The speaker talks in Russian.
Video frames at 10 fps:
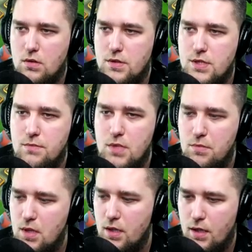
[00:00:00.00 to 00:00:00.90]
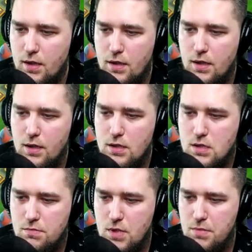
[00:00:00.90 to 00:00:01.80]
тем не менее.
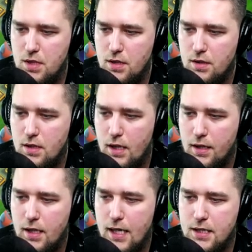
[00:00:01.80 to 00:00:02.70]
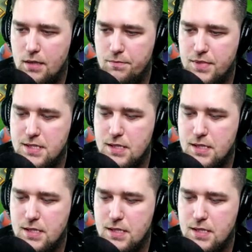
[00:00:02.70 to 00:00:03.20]
Тем не менее. Так, как нам быстро